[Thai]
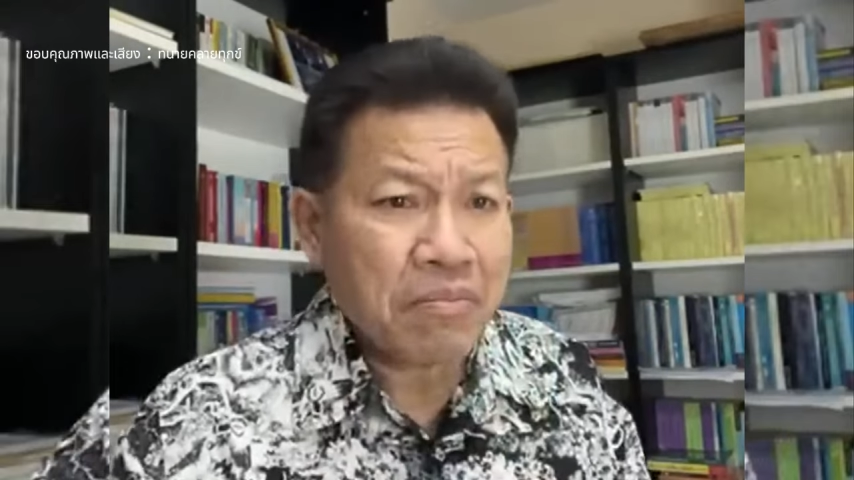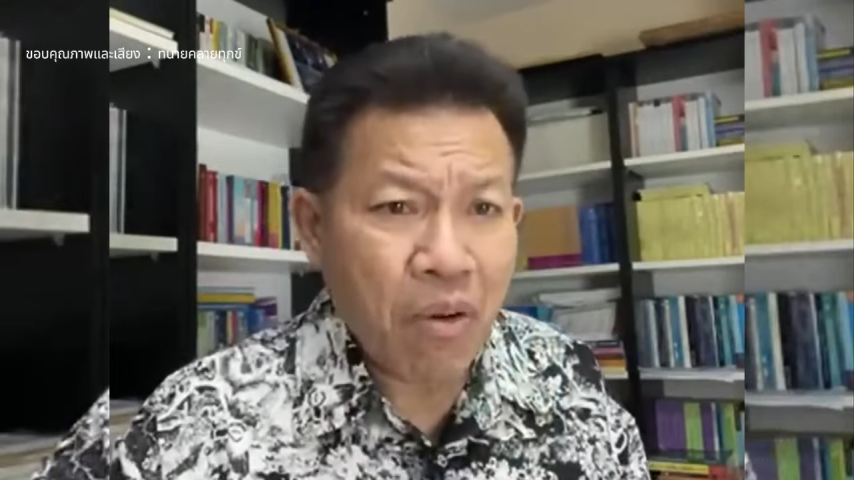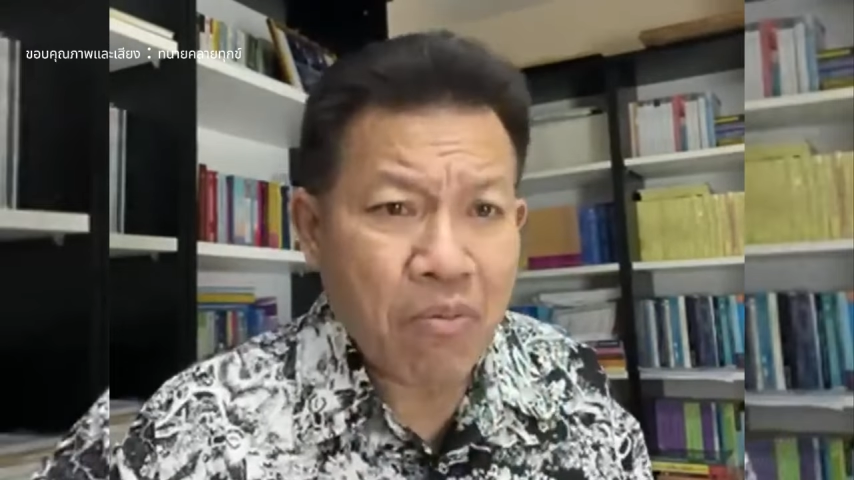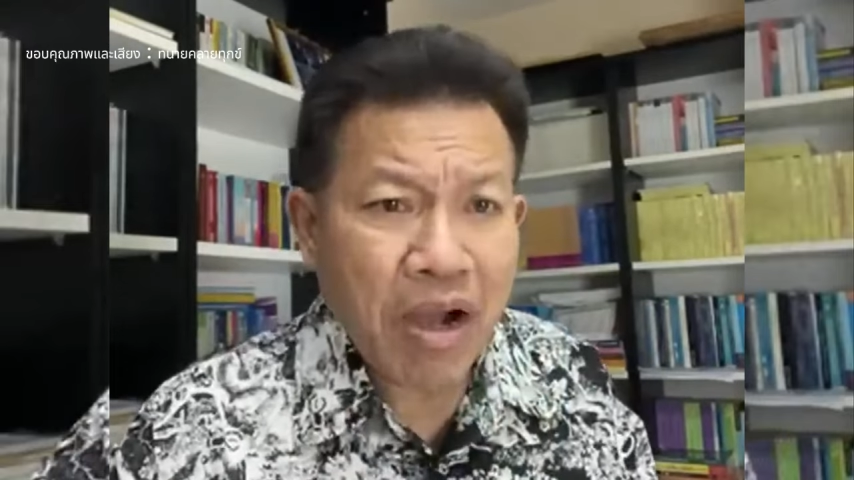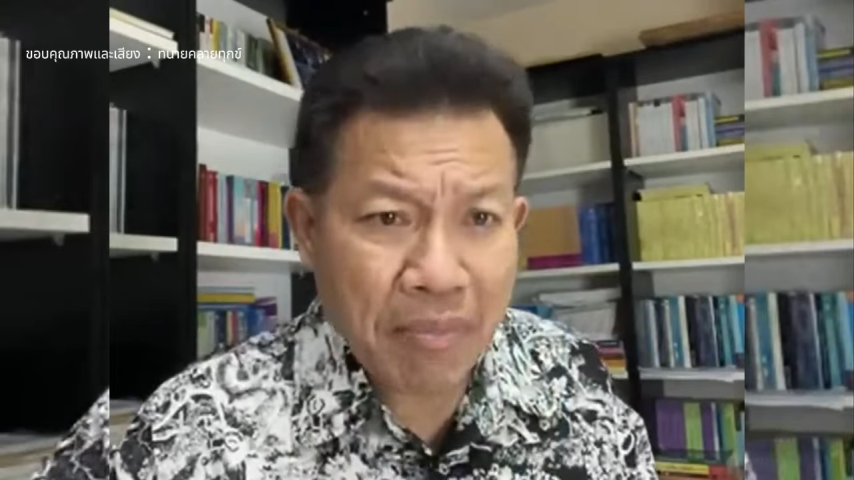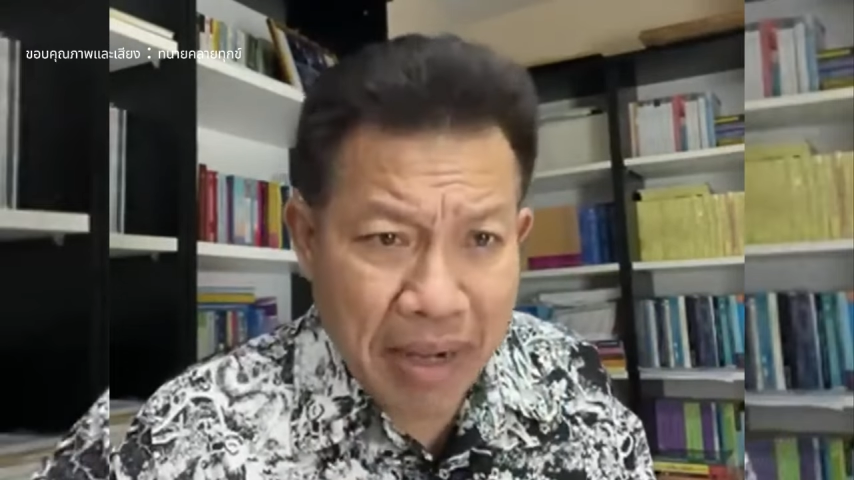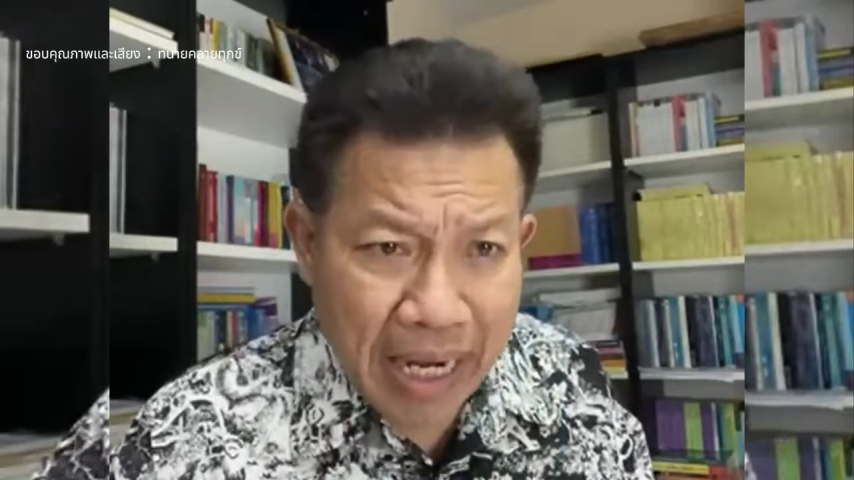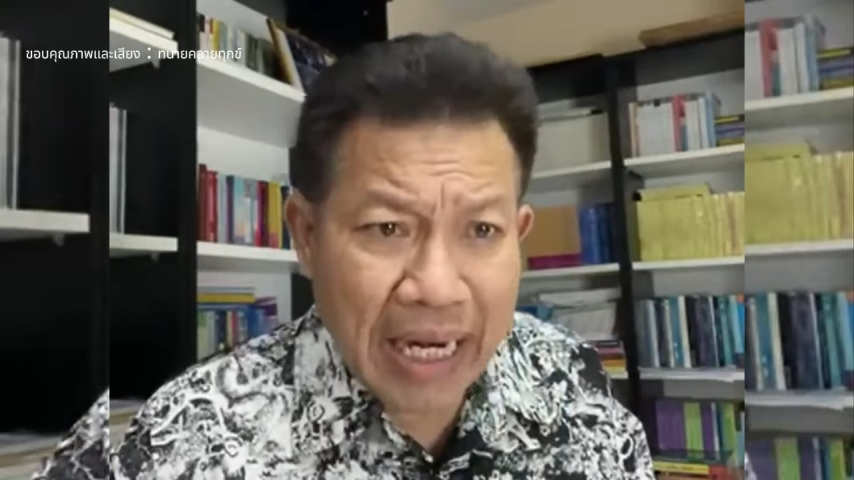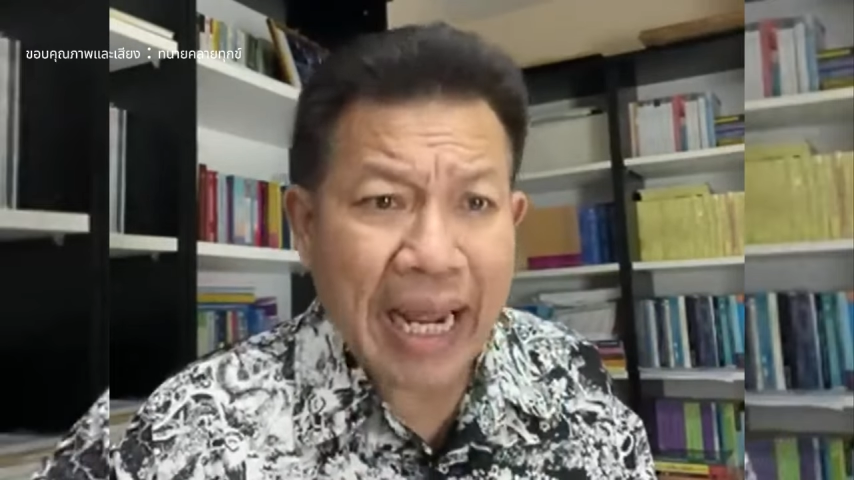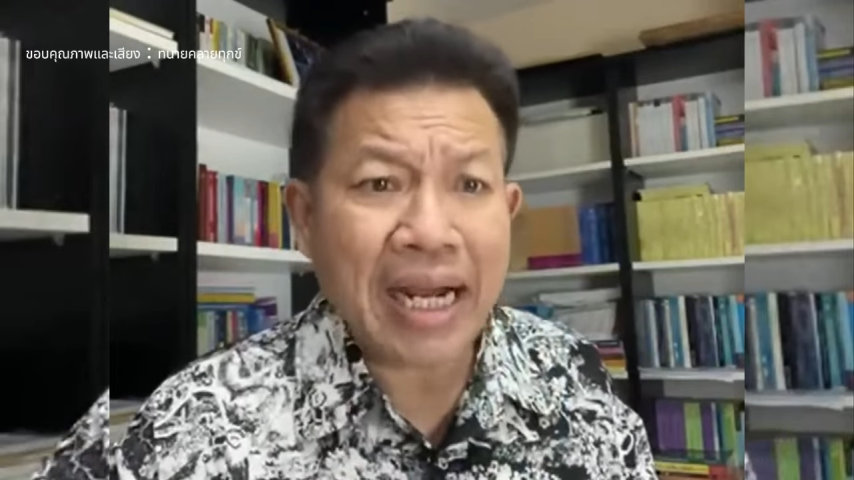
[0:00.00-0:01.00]
ผมว่าแม่
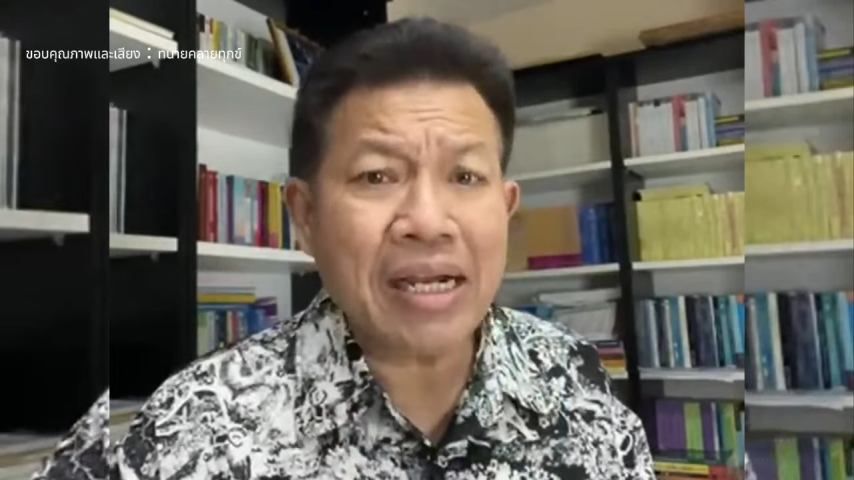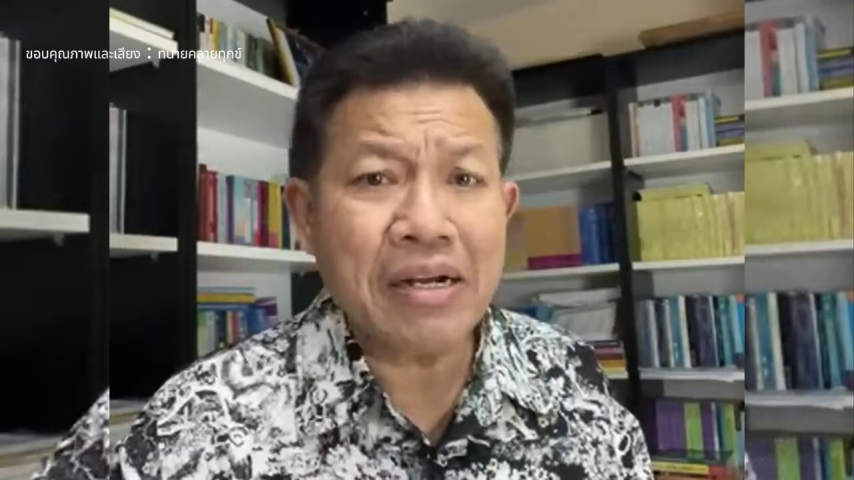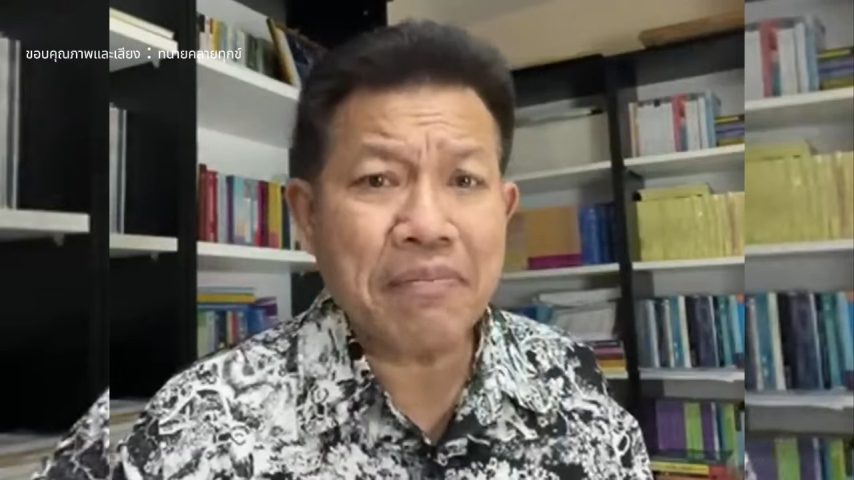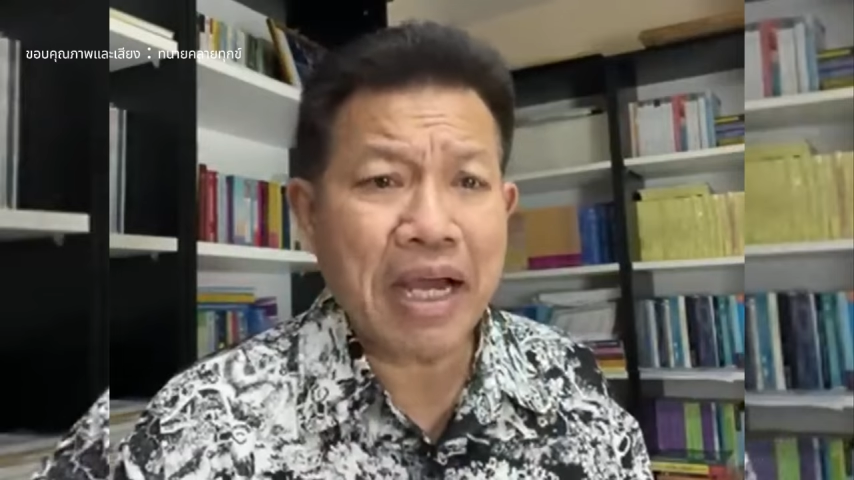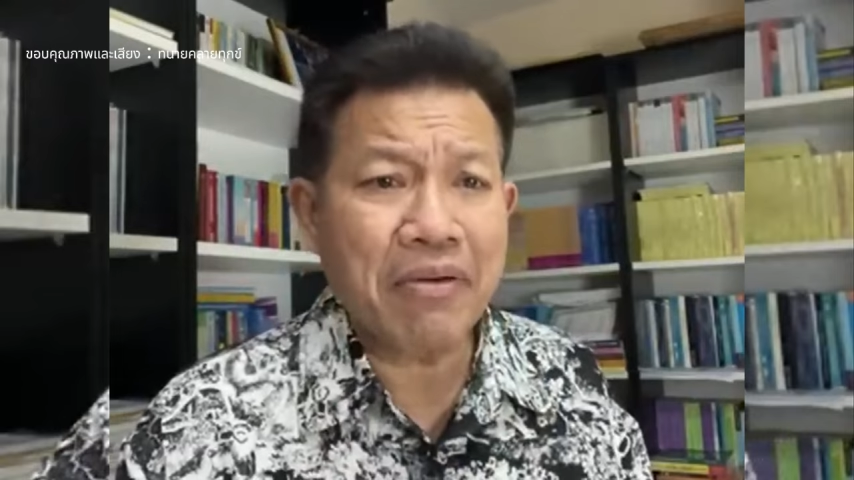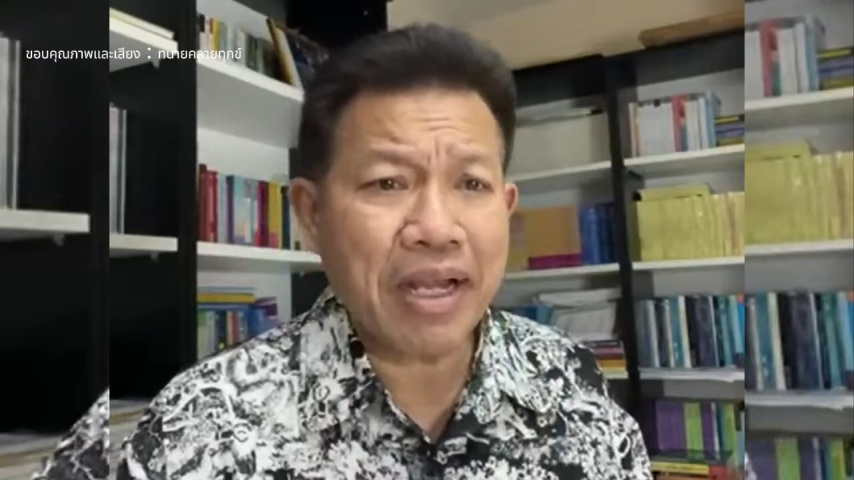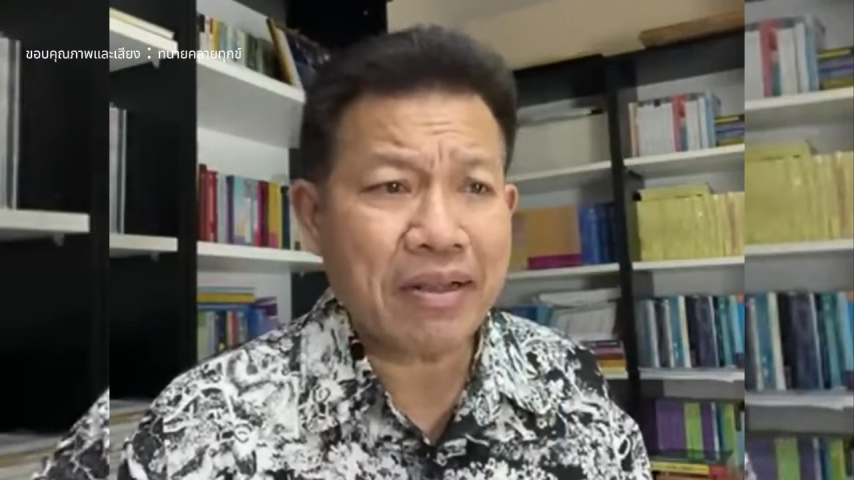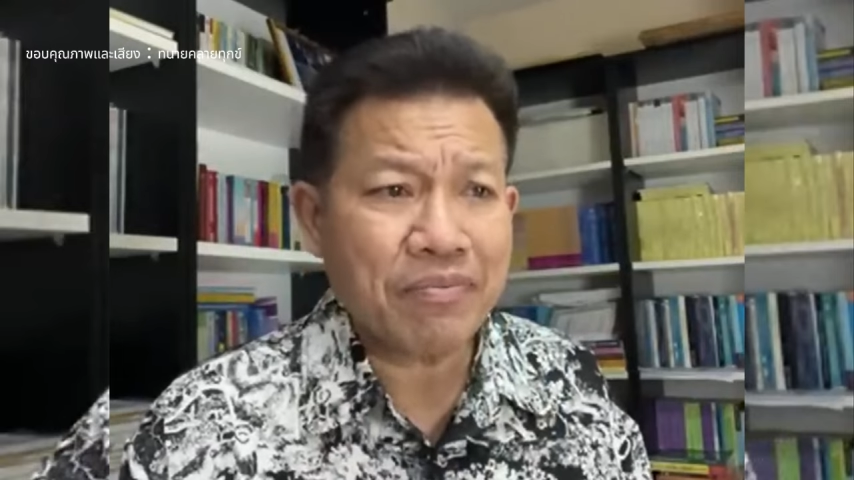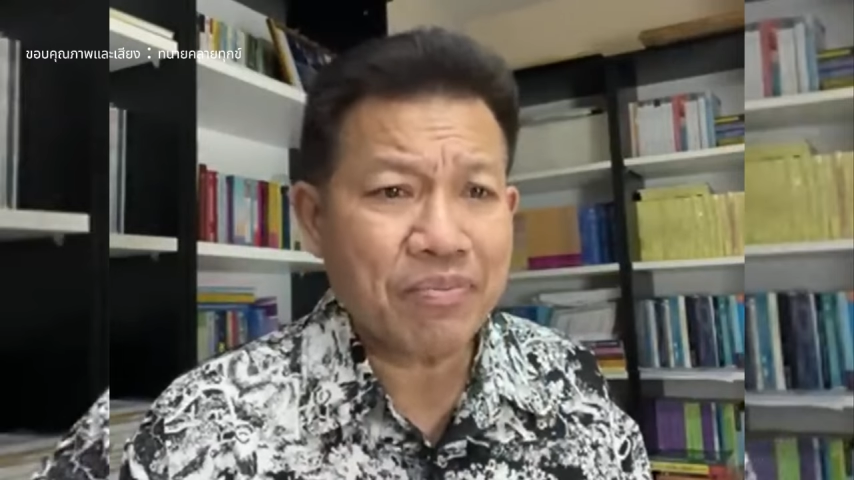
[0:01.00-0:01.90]
งแรงเกินไปมั้ย